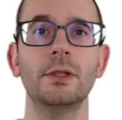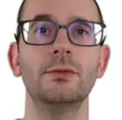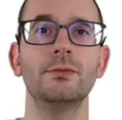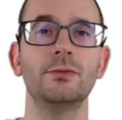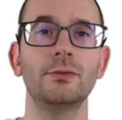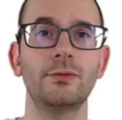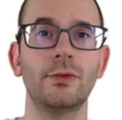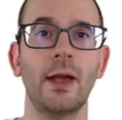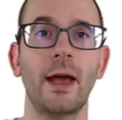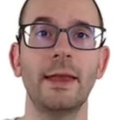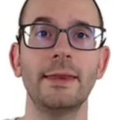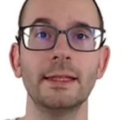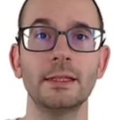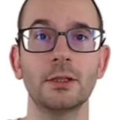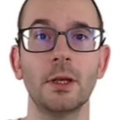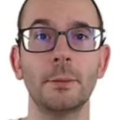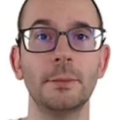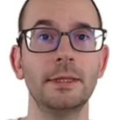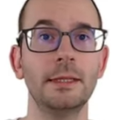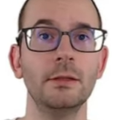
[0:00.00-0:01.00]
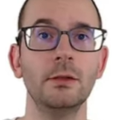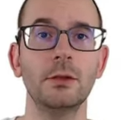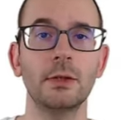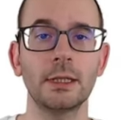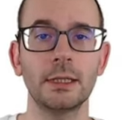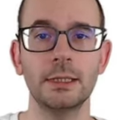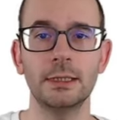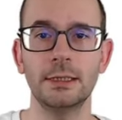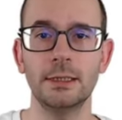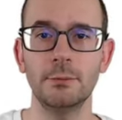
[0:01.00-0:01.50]
de vous faire un exemple
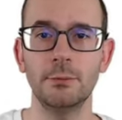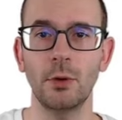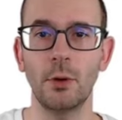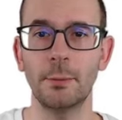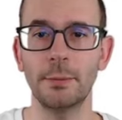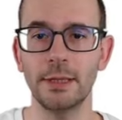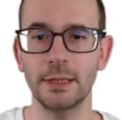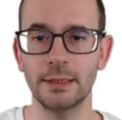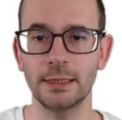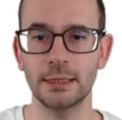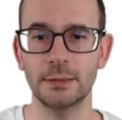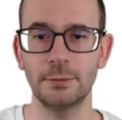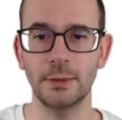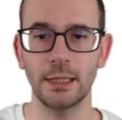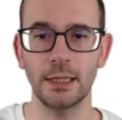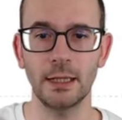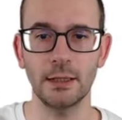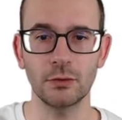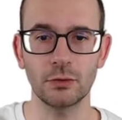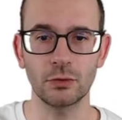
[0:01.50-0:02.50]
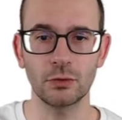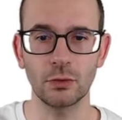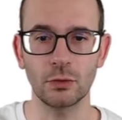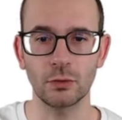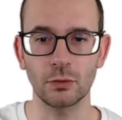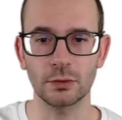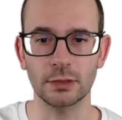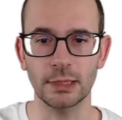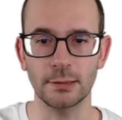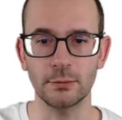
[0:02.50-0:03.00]
théorique ici pour bien expliquer ce
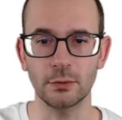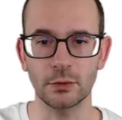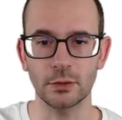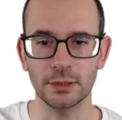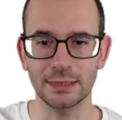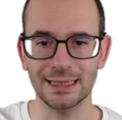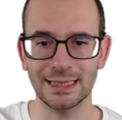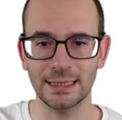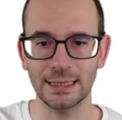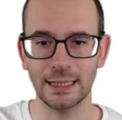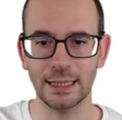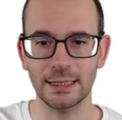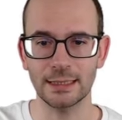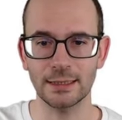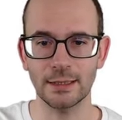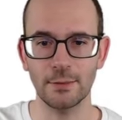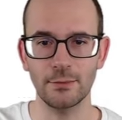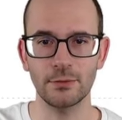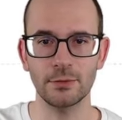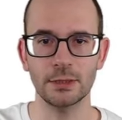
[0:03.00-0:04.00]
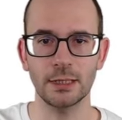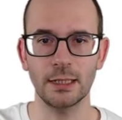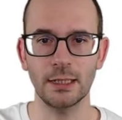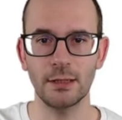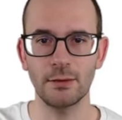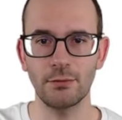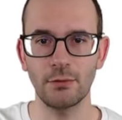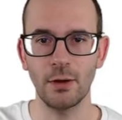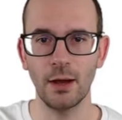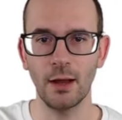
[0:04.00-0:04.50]
concept. Donc c'est très simple, vous allez
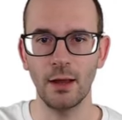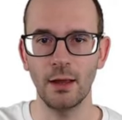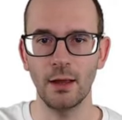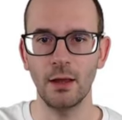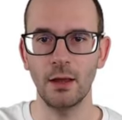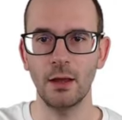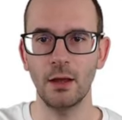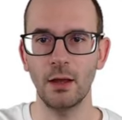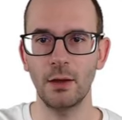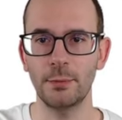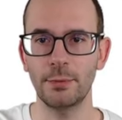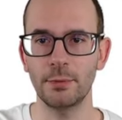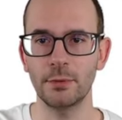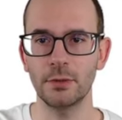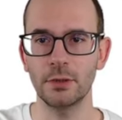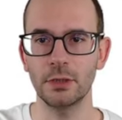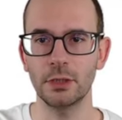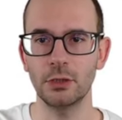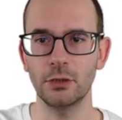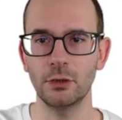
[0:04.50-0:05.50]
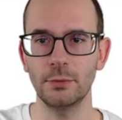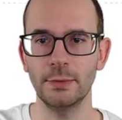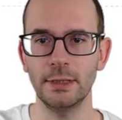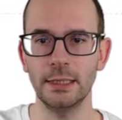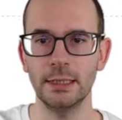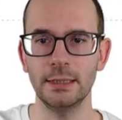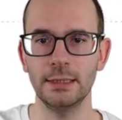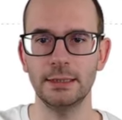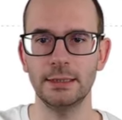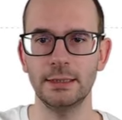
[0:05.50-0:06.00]
le voir. Hop, je
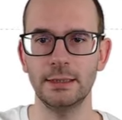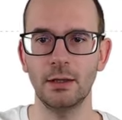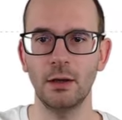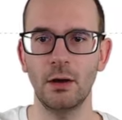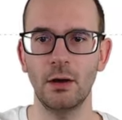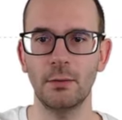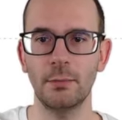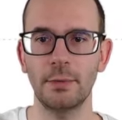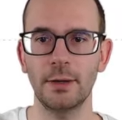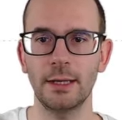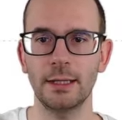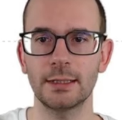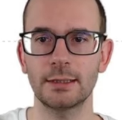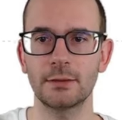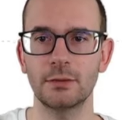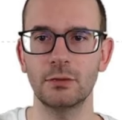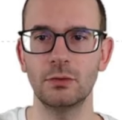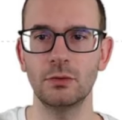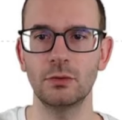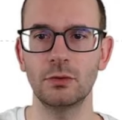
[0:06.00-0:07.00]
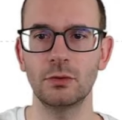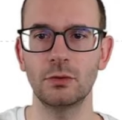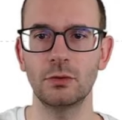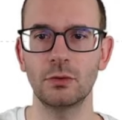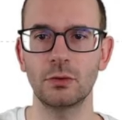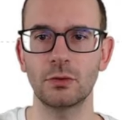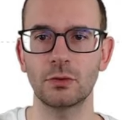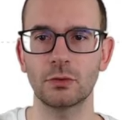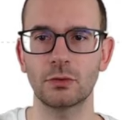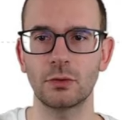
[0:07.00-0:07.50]
mets ici en place une zone de
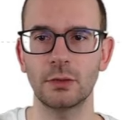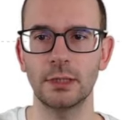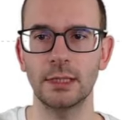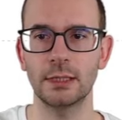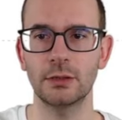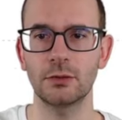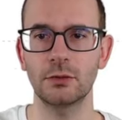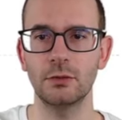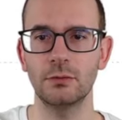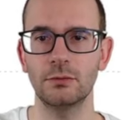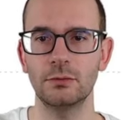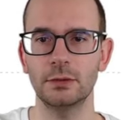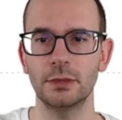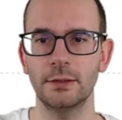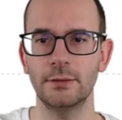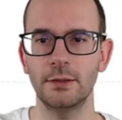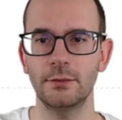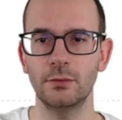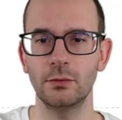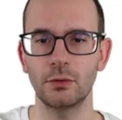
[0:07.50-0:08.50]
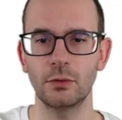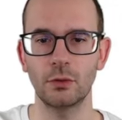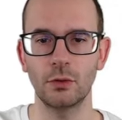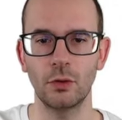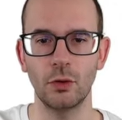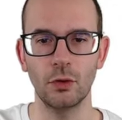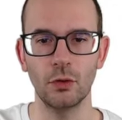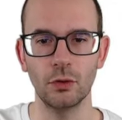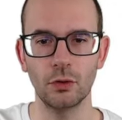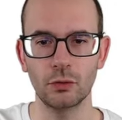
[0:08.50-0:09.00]
consolidation. Vous avez vu que
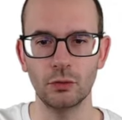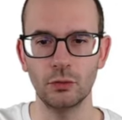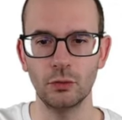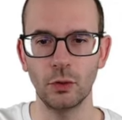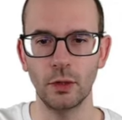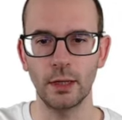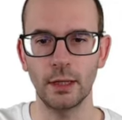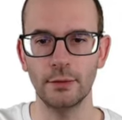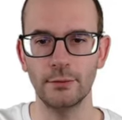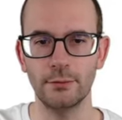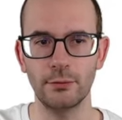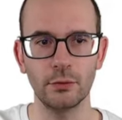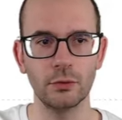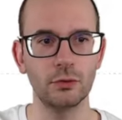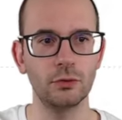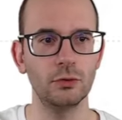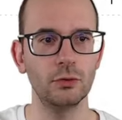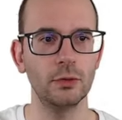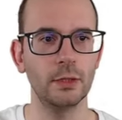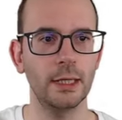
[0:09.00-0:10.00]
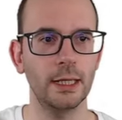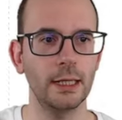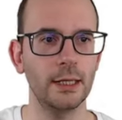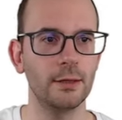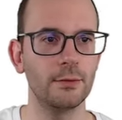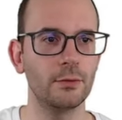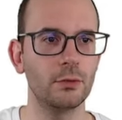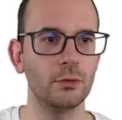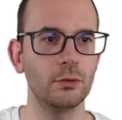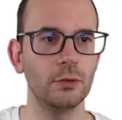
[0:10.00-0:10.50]
le cours fluctue et
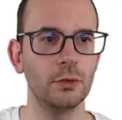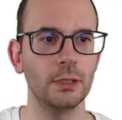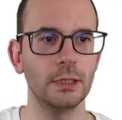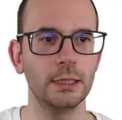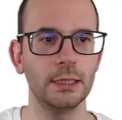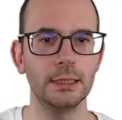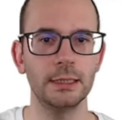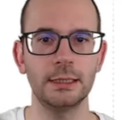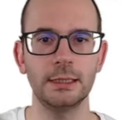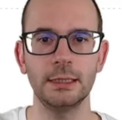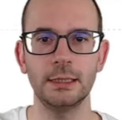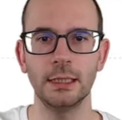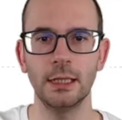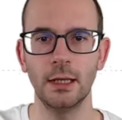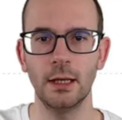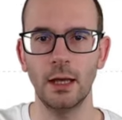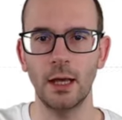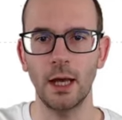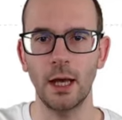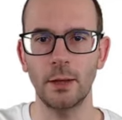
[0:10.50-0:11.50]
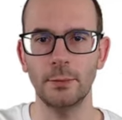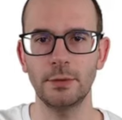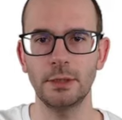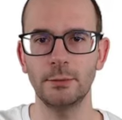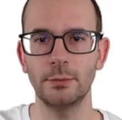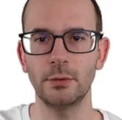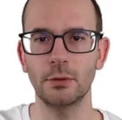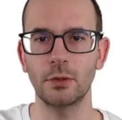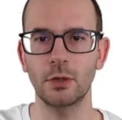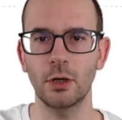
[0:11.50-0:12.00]
évolue ici un petit
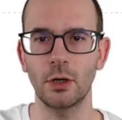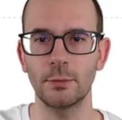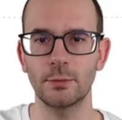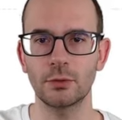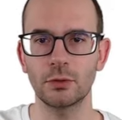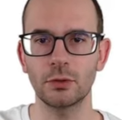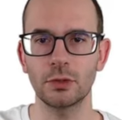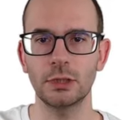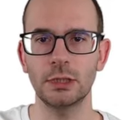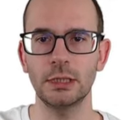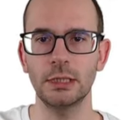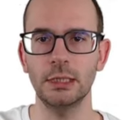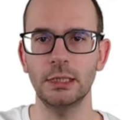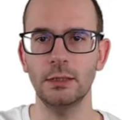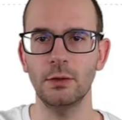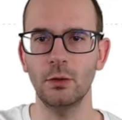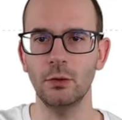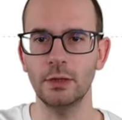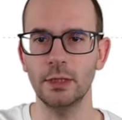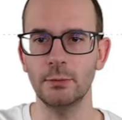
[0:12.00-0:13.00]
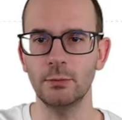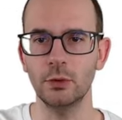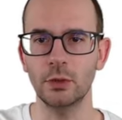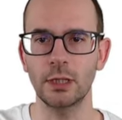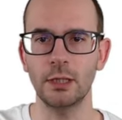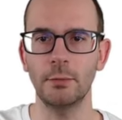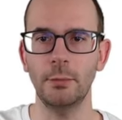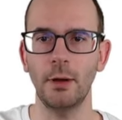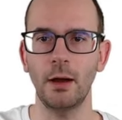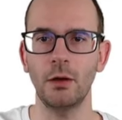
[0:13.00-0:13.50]
peu comme ceci, on est
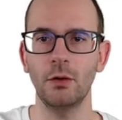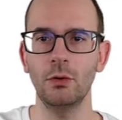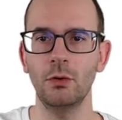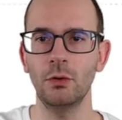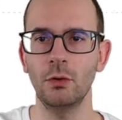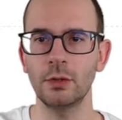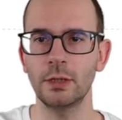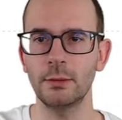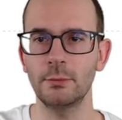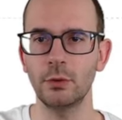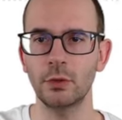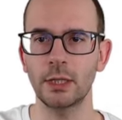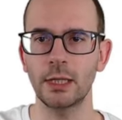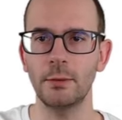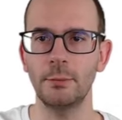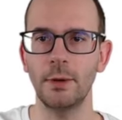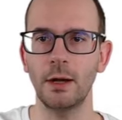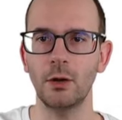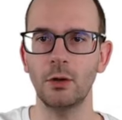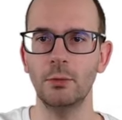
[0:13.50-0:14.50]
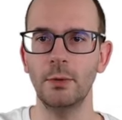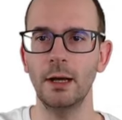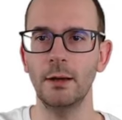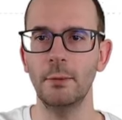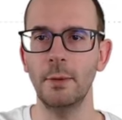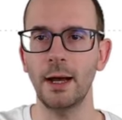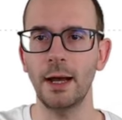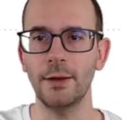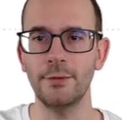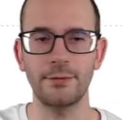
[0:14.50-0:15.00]
bloqué par l'eau, on est bloqué par le bas,
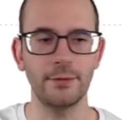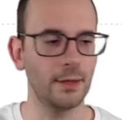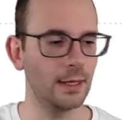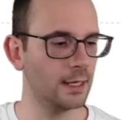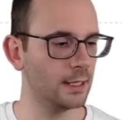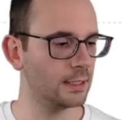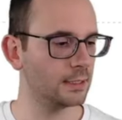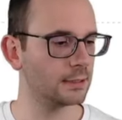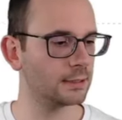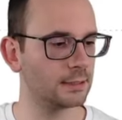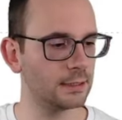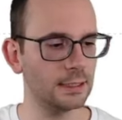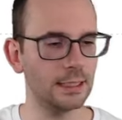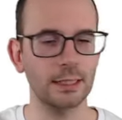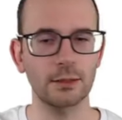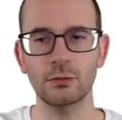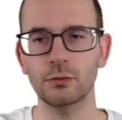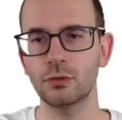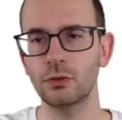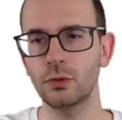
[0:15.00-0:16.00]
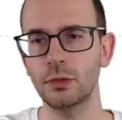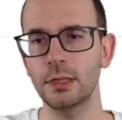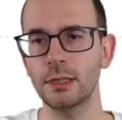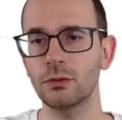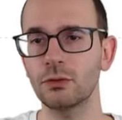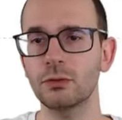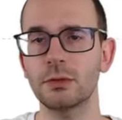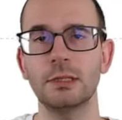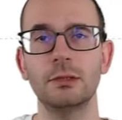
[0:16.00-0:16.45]
bref, c'est de la consolidation, c'est